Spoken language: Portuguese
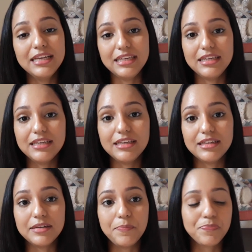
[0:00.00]

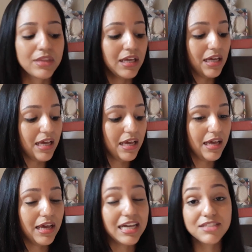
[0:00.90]
E
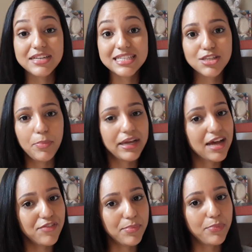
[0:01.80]
é, às vezes eu
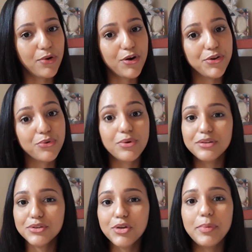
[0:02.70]
pegava empório,
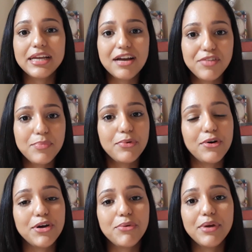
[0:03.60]
quando eu não pegava
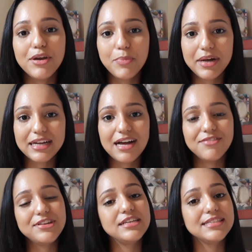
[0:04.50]
empório, eu
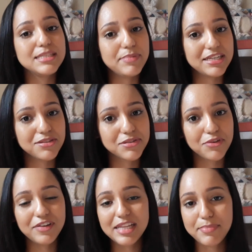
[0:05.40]
pagava esses preços que
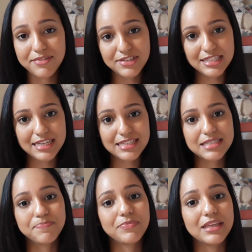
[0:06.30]
eu falei para
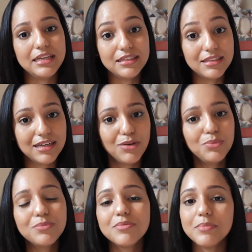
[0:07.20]
vocês. Então,
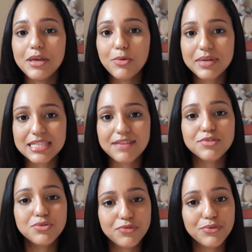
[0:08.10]
eu passava
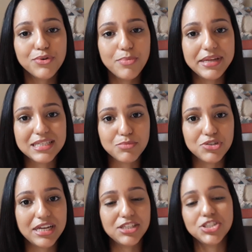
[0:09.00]
sufoco mesmo,
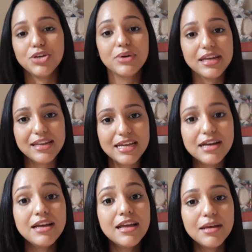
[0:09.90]
gente. Eu queria
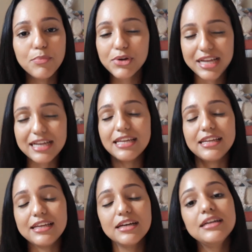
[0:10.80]
porque
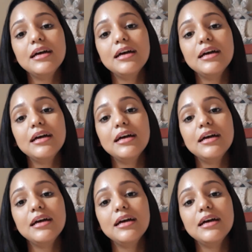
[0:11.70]
queria